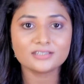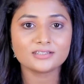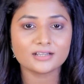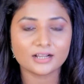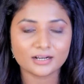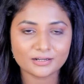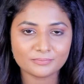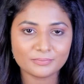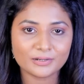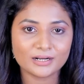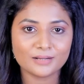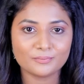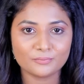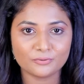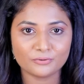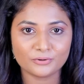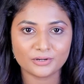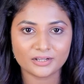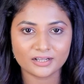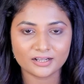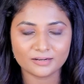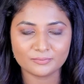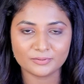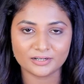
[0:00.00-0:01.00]
ஸ்டார்ட் பண்ண
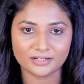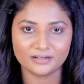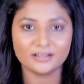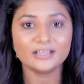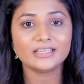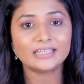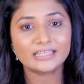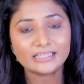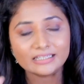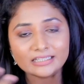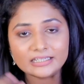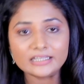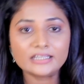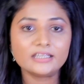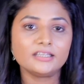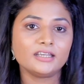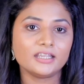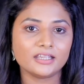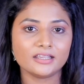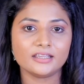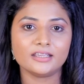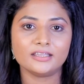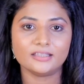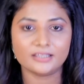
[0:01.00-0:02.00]
போகிறீங்க அப்படின்னா இன்றைக்கி
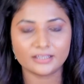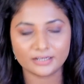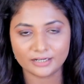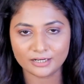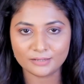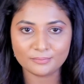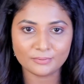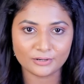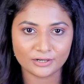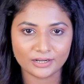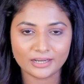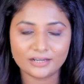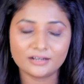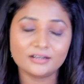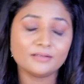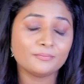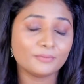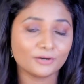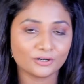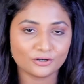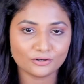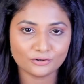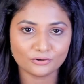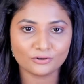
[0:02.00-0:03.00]
நீங்கள் இதை என்ன என்ன
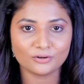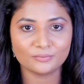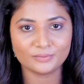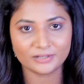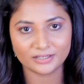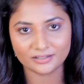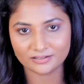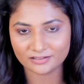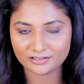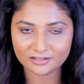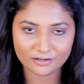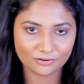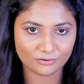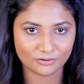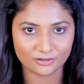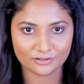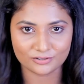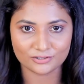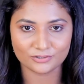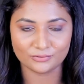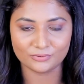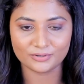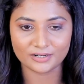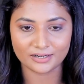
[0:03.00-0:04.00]
பண்ணணும் அப்படின்றத நான்
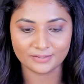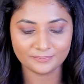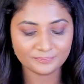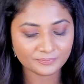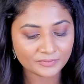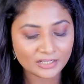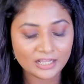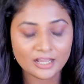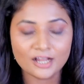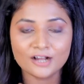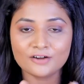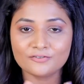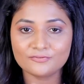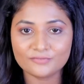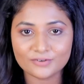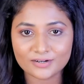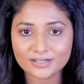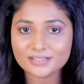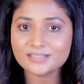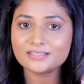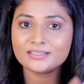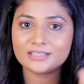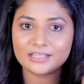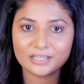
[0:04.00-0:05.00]
உங்களுக்கு சொல்கிறேன்
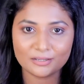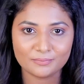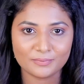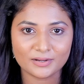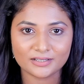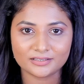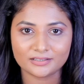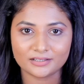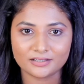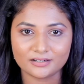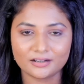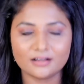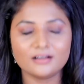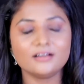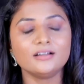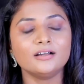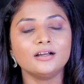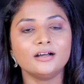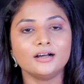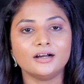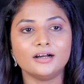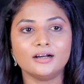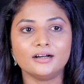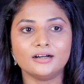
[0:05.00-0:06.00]
ஃபர்ஸ்ட் திங் பார்த்தீங்கன்னா
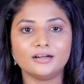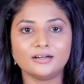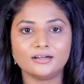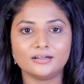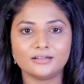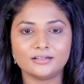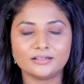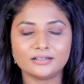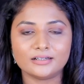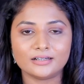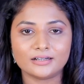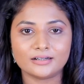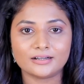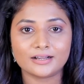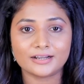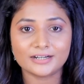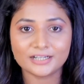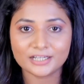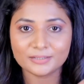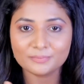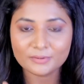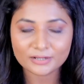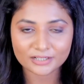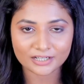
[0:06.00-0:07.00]

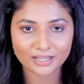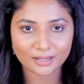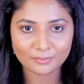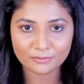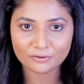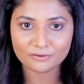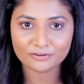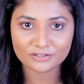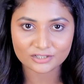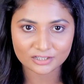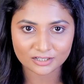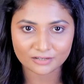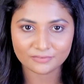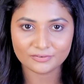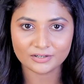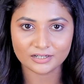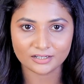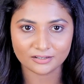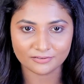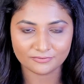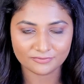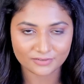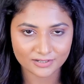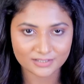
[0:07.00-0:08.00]
கண்டிப்பாக ஞாபகம் வச்சுக்க
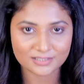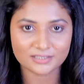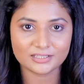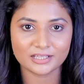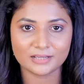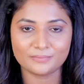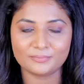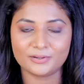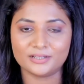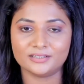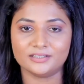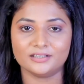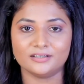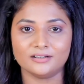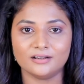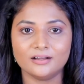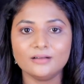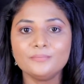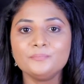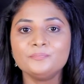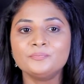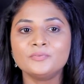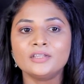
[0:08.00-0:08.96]
வேண்டிய ஃபர்ஸ்ட் திங் பார்த்தீங்கன்னா